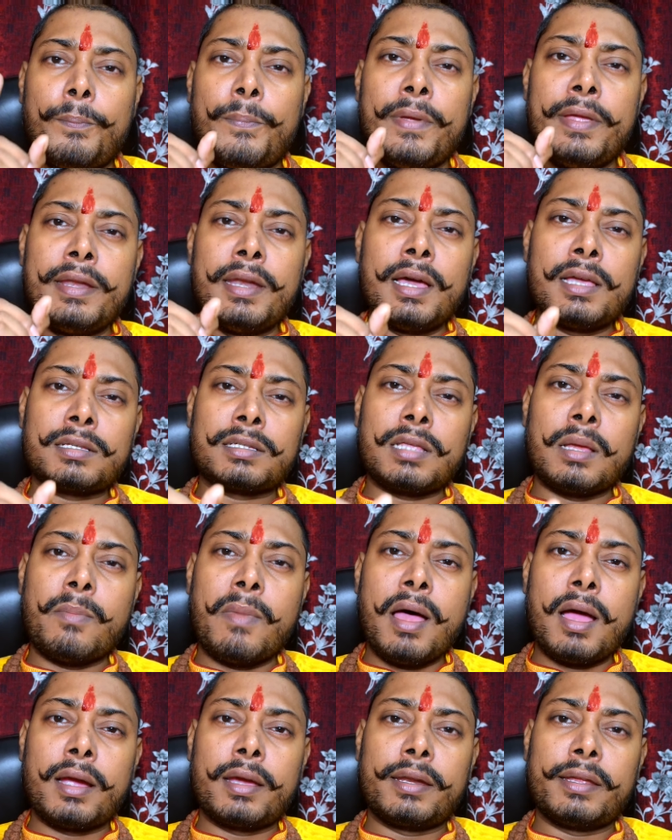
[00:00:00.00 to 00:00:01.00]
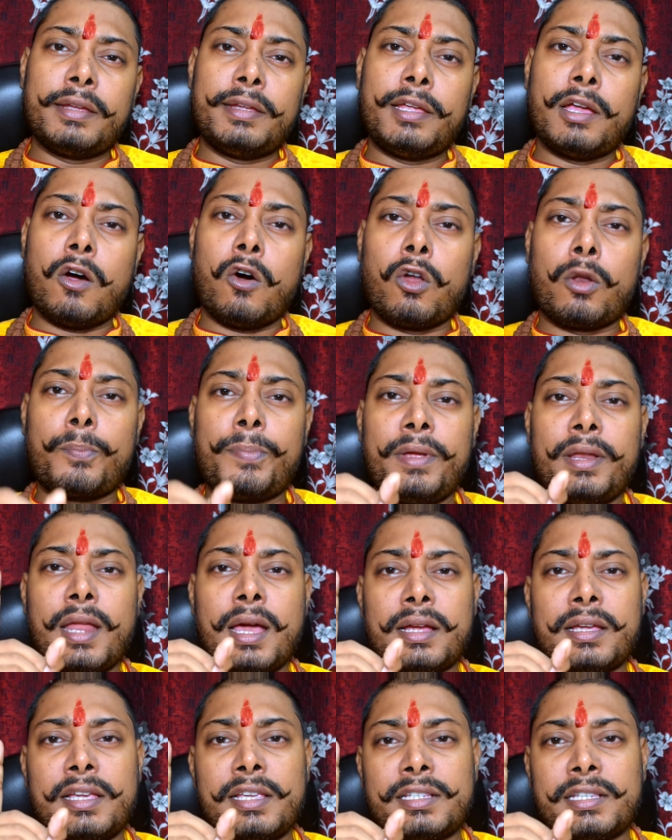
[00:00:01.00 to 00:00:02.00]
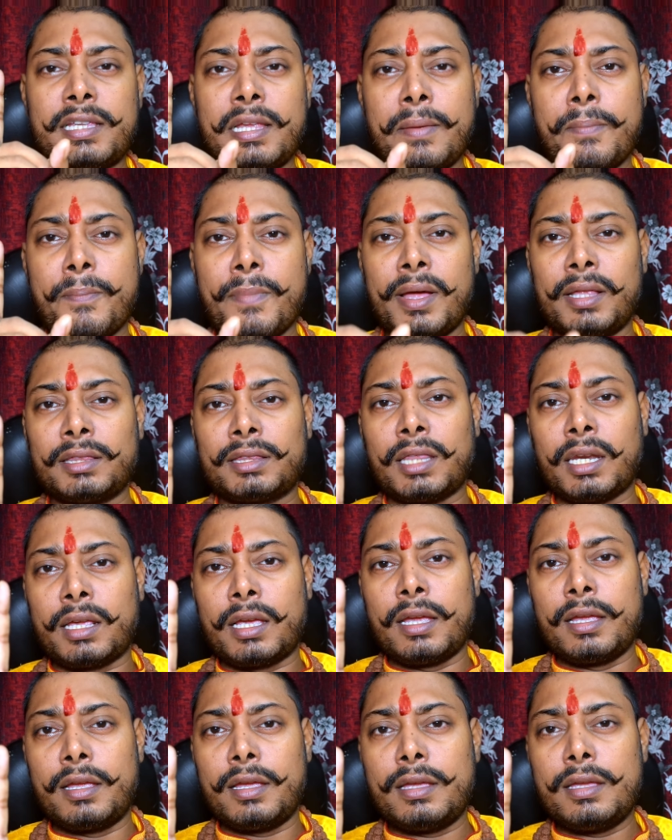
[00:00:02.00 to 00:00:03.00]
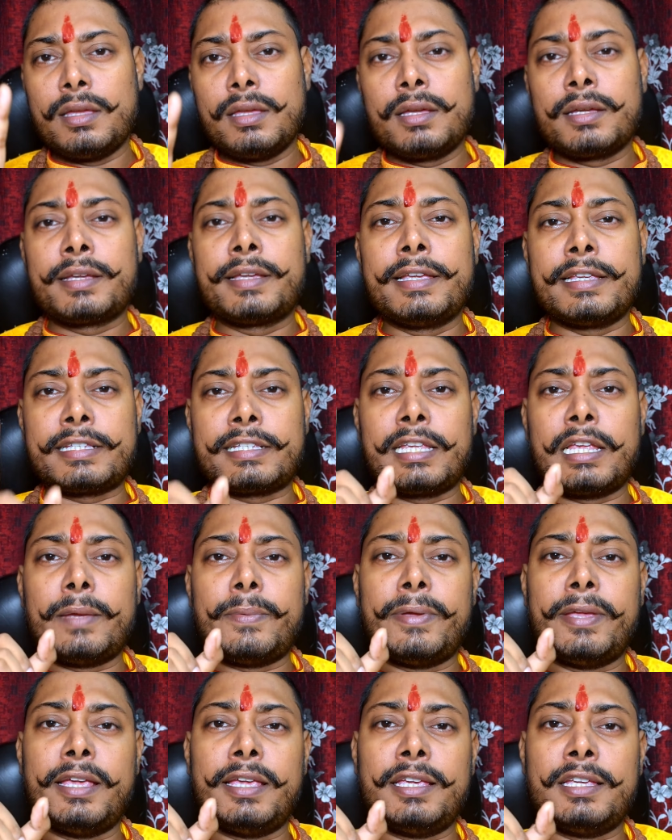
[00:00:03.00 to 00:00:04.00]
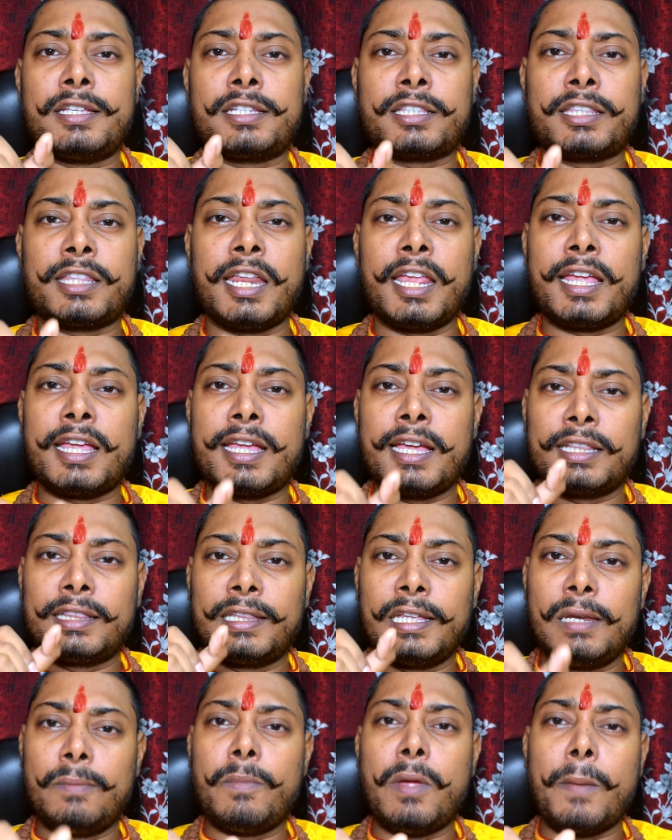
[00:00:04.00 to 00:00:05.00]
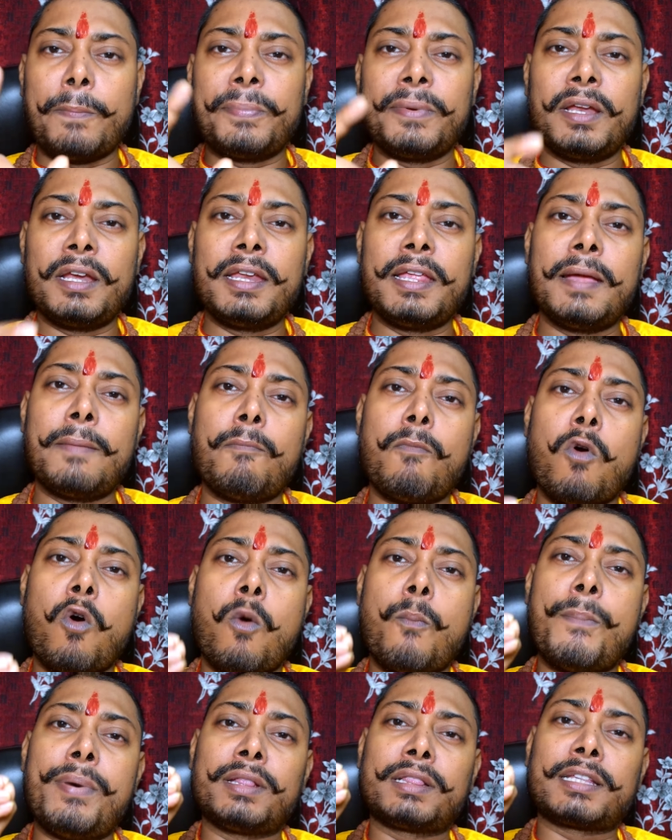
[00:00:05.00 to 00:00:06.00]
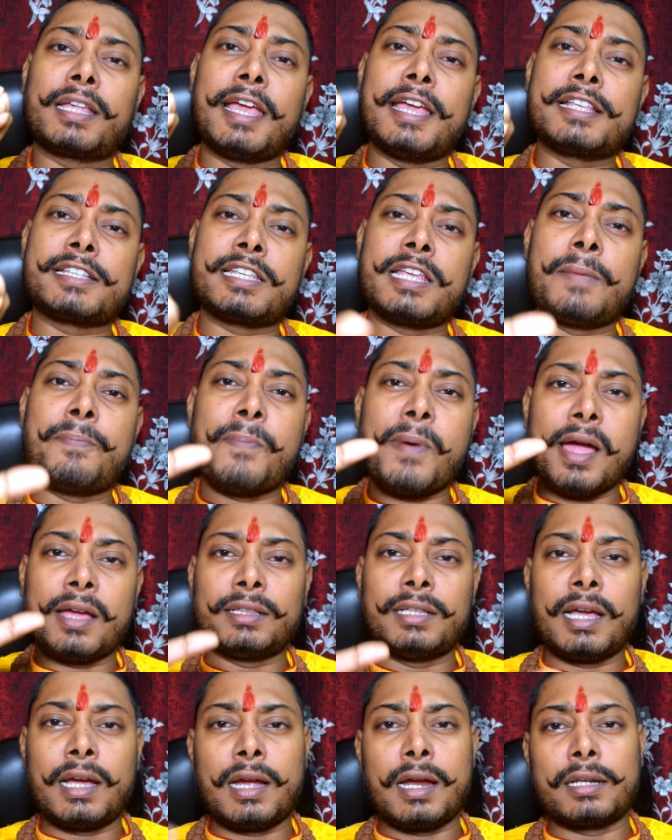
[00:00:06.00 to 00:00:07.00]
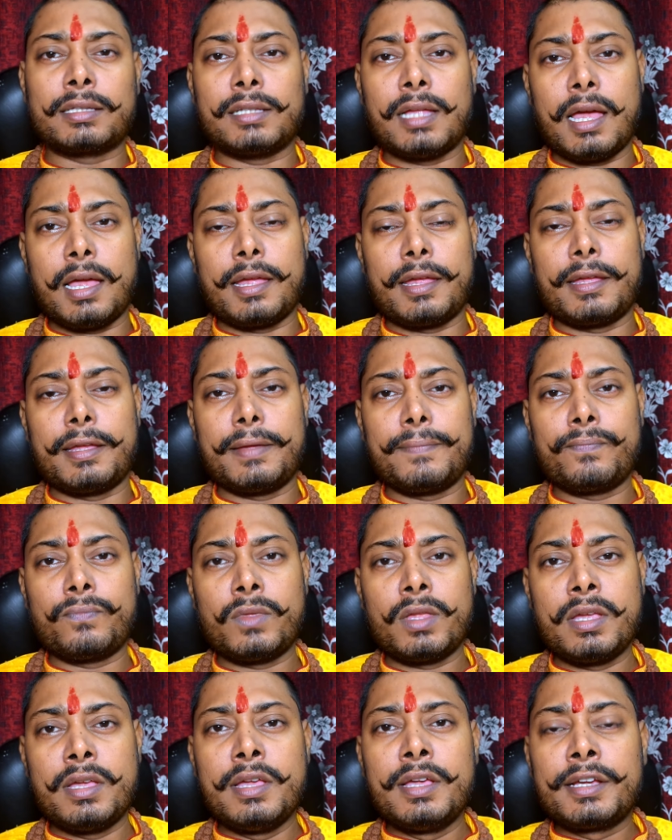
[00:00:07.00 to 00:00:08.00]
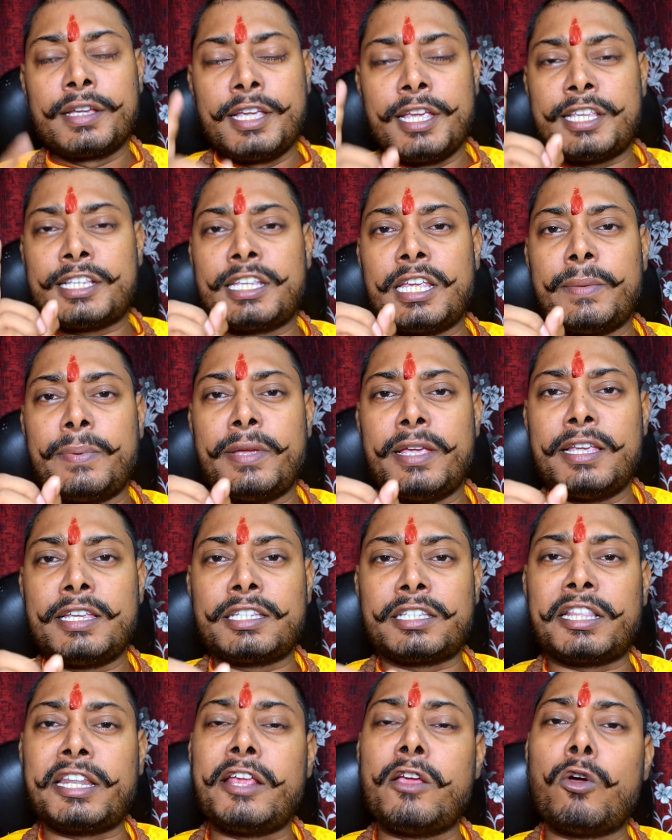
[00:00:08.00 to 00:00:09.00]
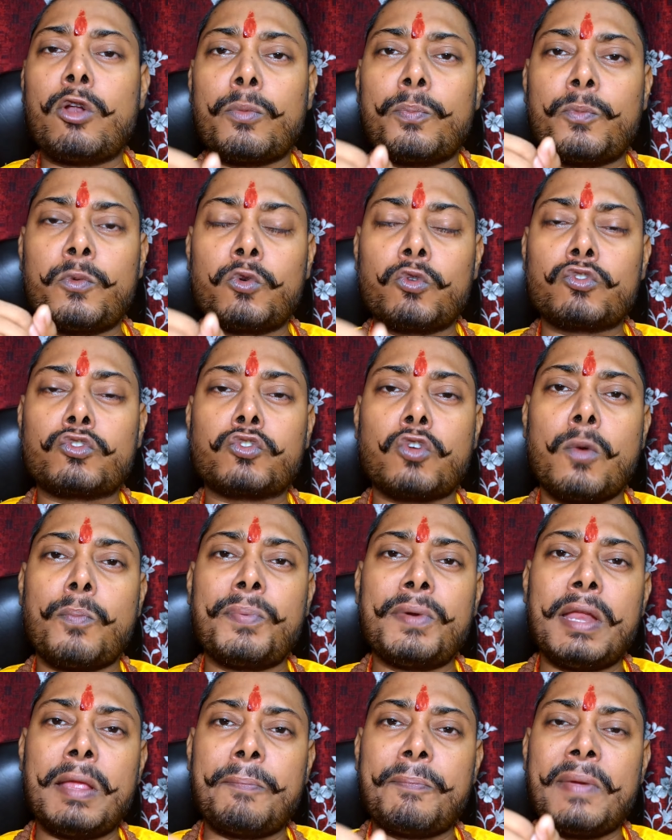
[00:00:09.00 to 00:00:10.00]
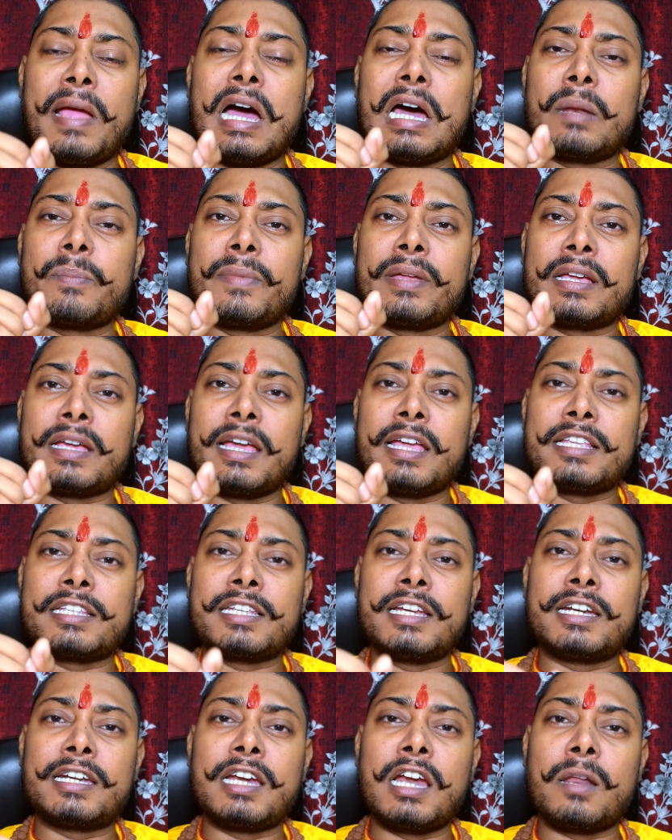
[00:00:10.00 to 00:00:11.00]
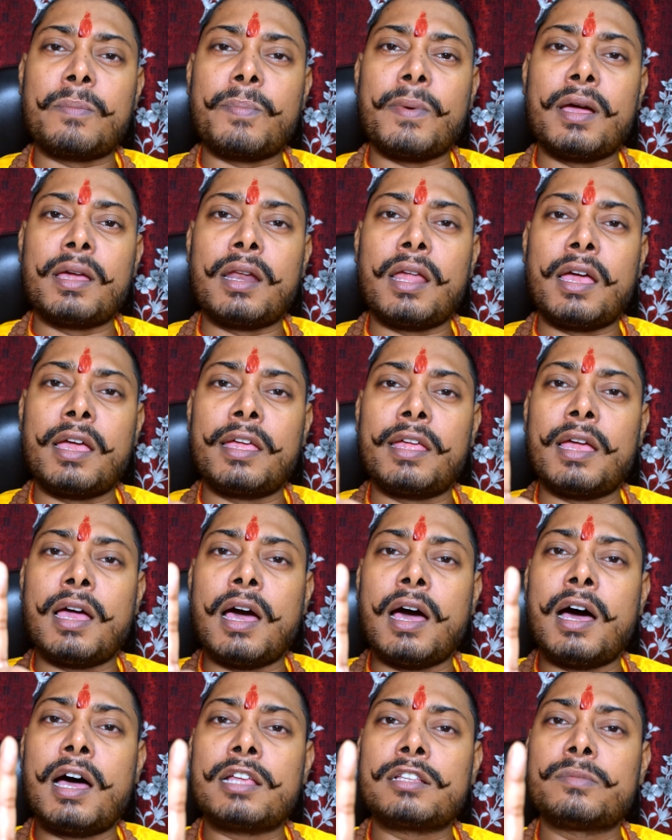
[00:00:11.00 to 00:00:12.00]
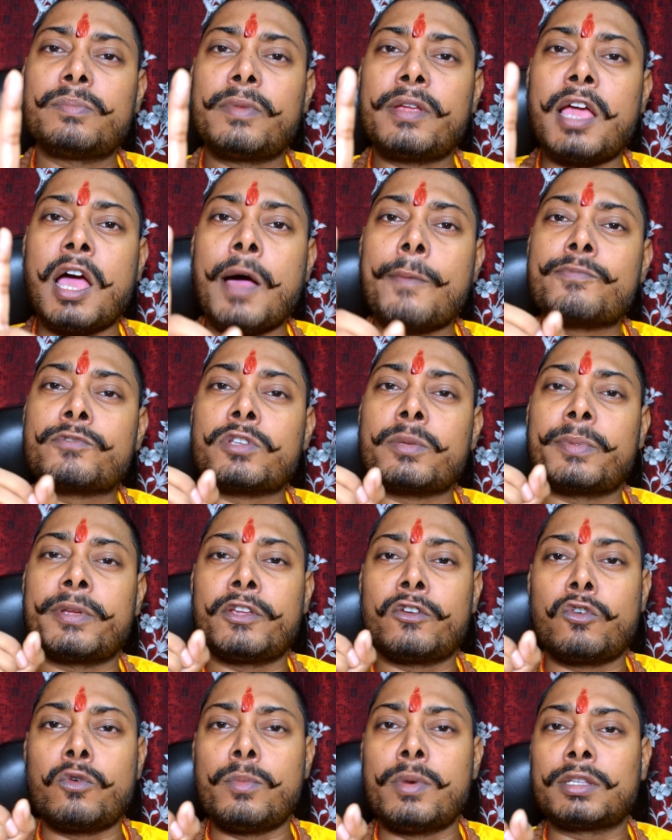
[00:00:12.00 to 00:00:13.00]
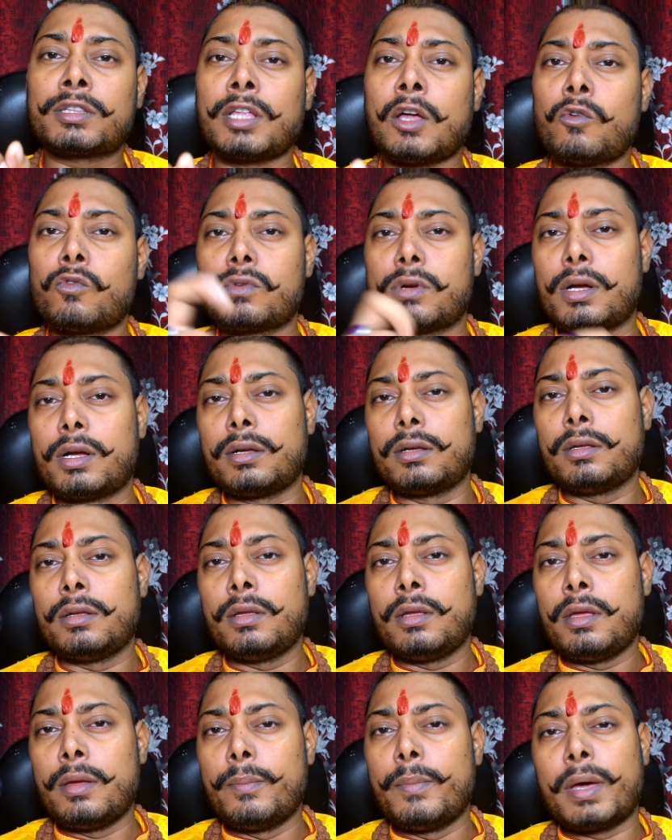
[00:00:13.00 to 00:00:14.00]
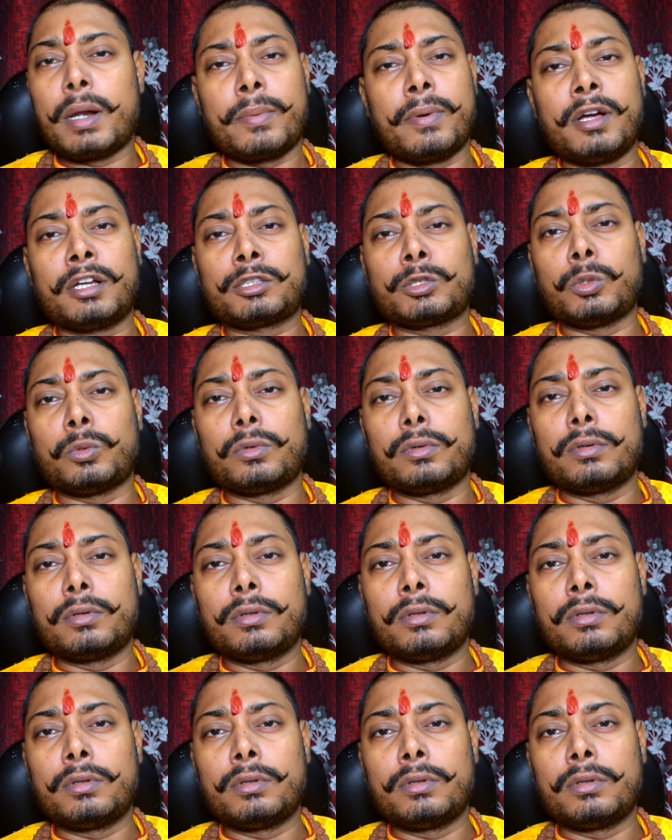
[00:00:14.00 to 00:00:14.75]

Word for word: बिना सामग्री और बिना किसी मंत्र के किसी भी स्त्री के दिल में अपने लिए मोहब्बत कैसे पैदा करना है किसी भी स्त्री और पुरुष को अपने प्यार में कैसे टर पाना है आज मैं आप सभी को बताऊंगा मेरे भक्तों